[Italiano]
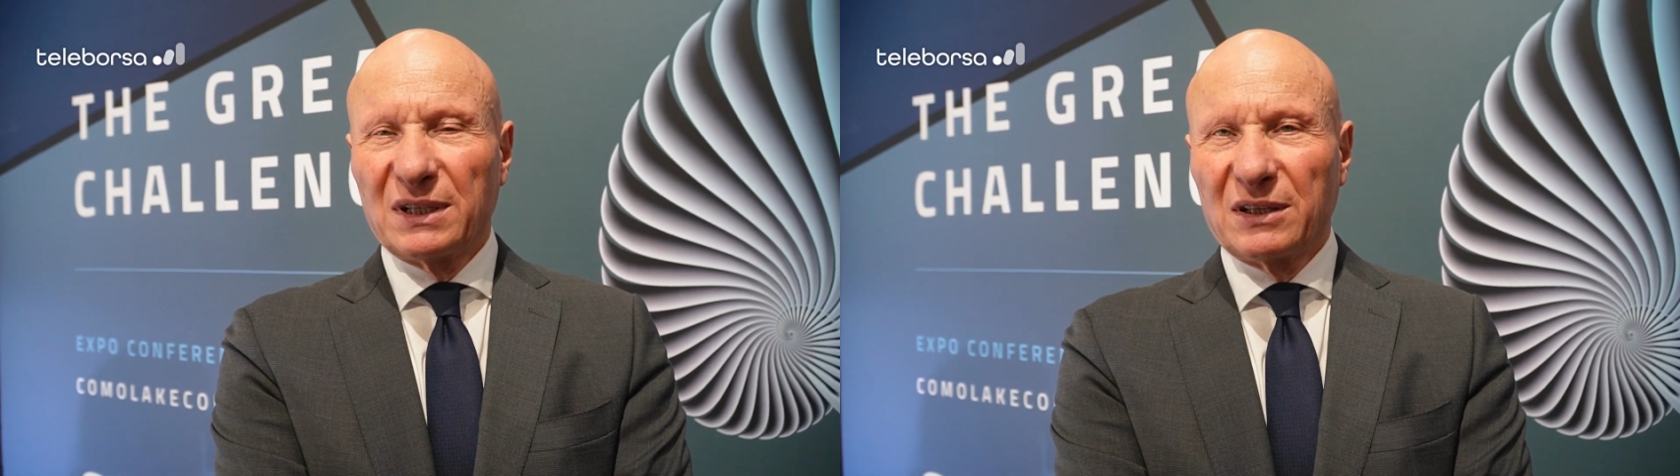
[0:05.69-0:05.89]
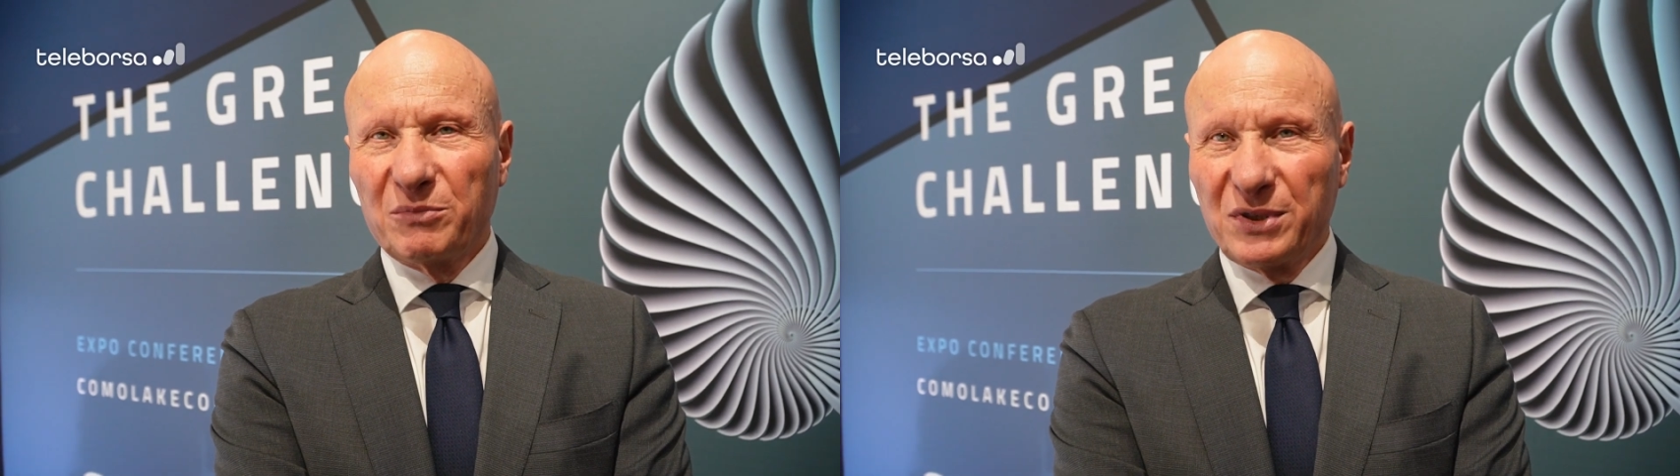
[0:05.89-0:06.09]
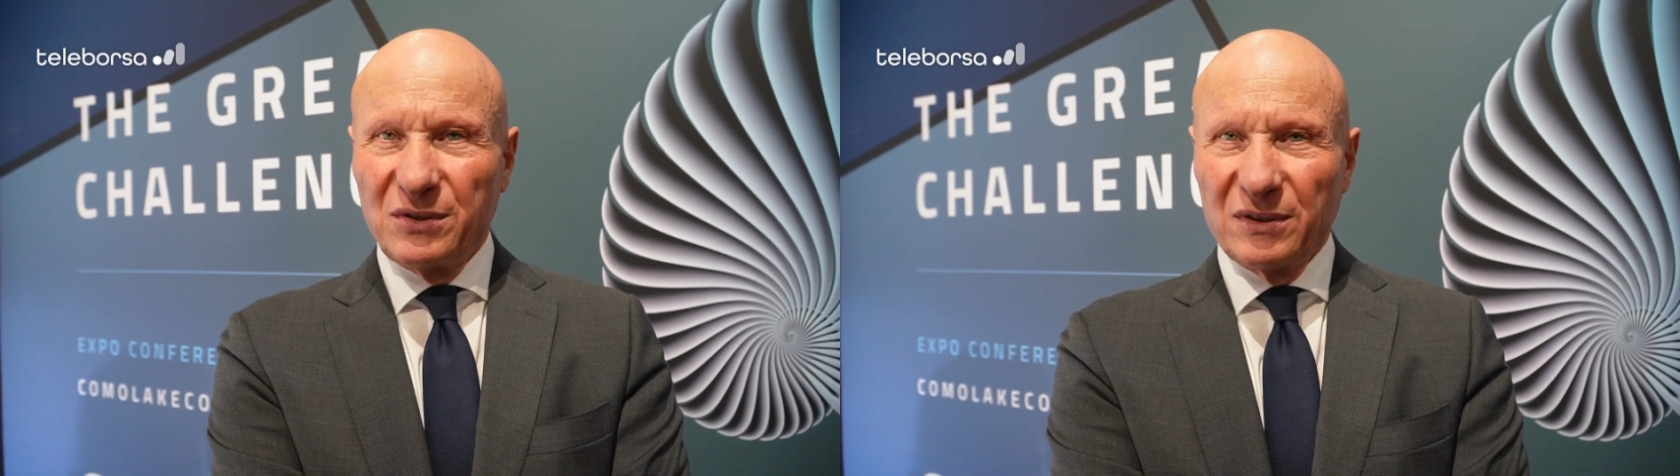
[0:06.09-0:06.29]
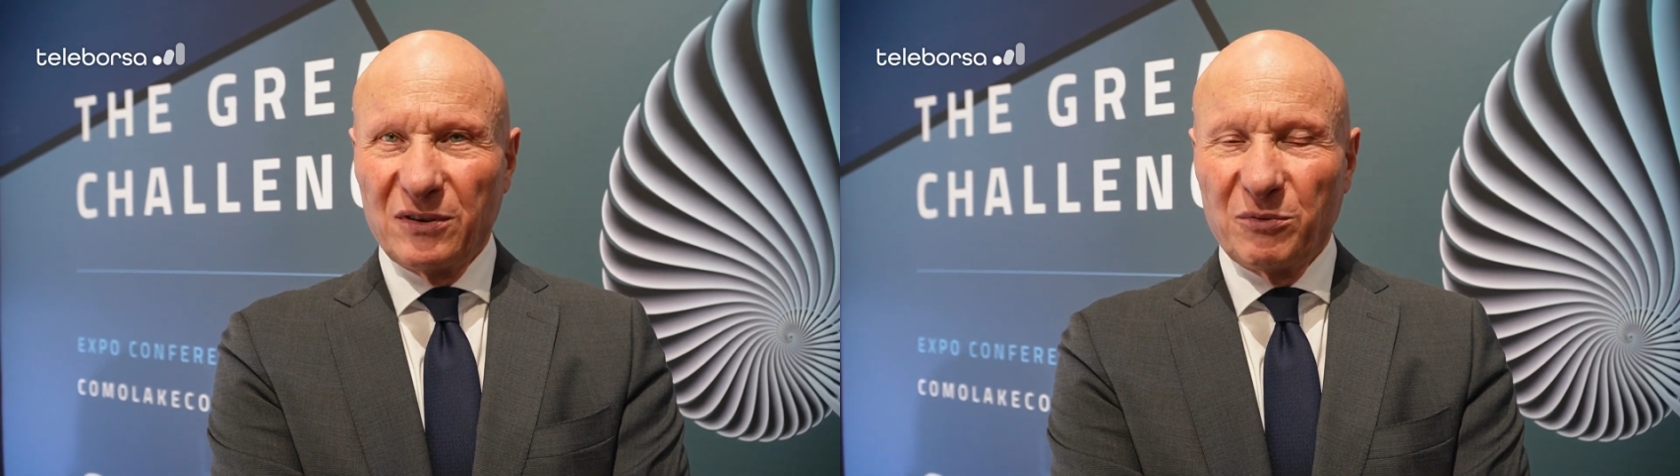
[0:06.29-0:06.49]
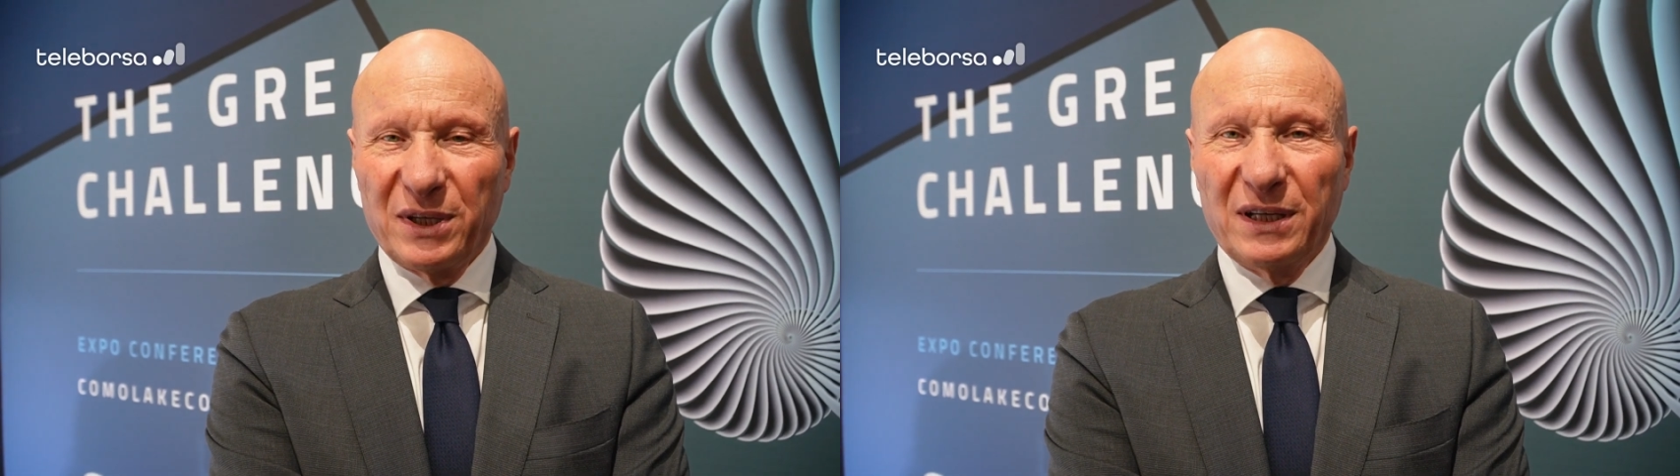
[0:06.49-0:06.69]
della Commissione
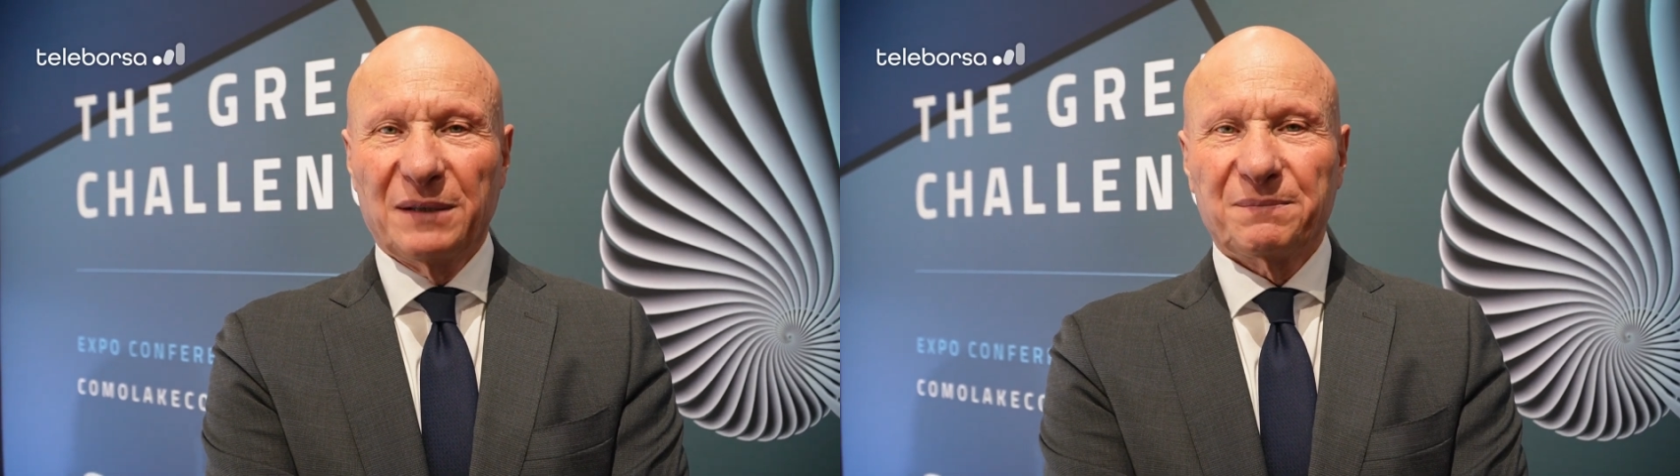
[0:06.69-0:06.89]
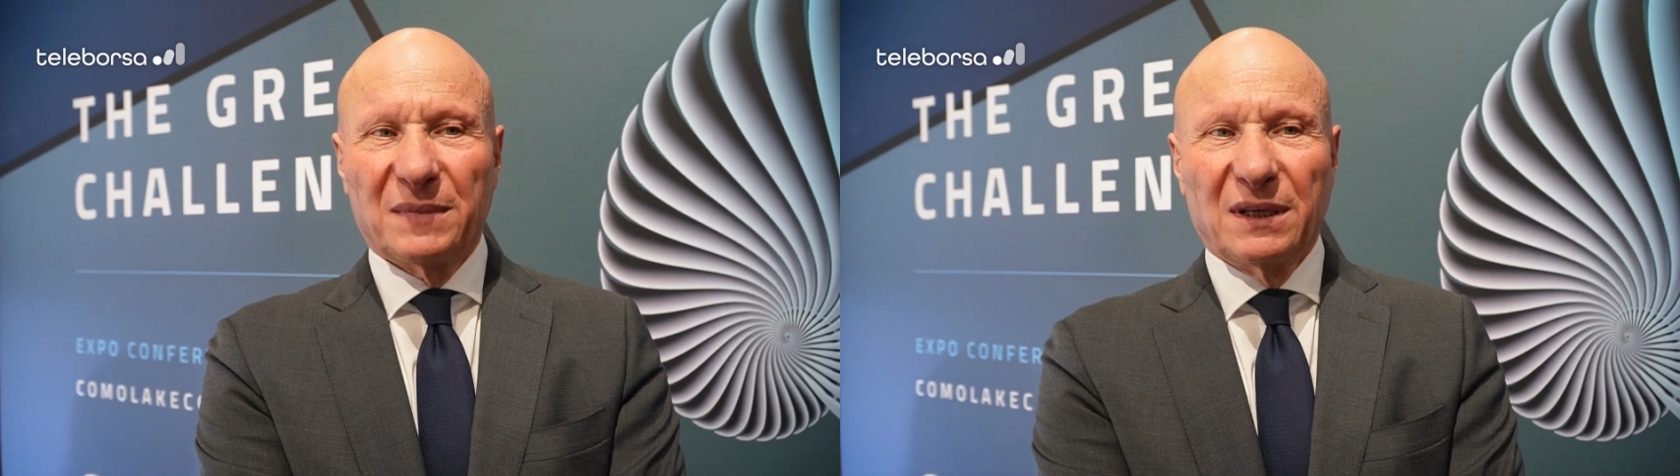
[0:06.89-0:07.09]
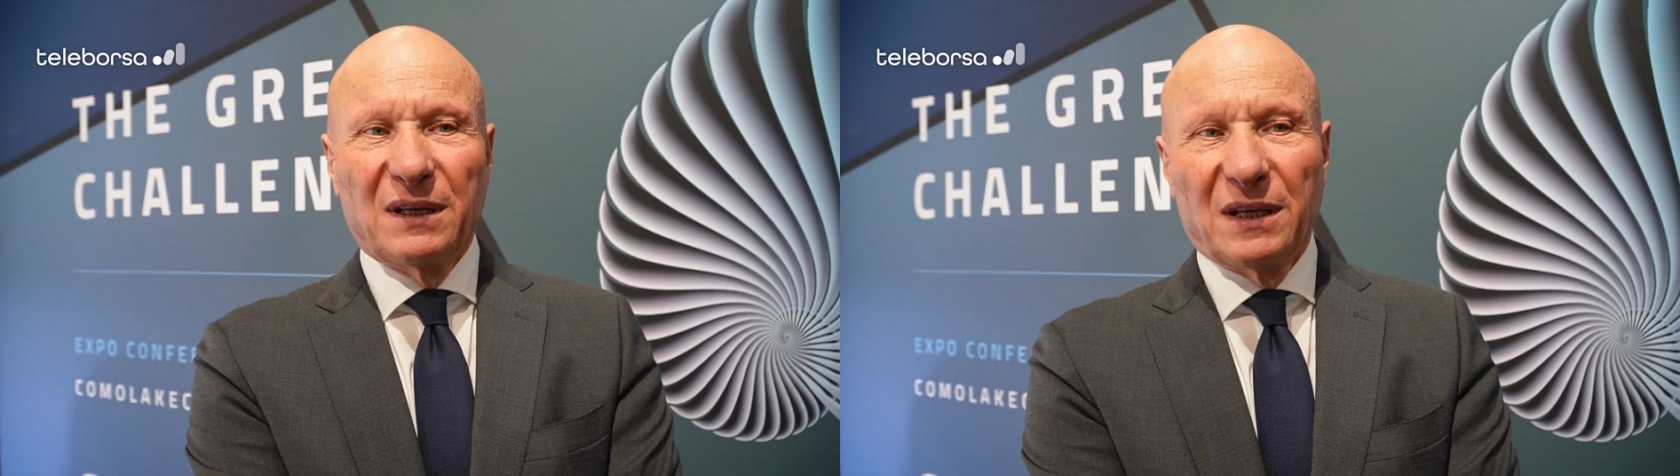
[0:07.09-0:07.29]
europea,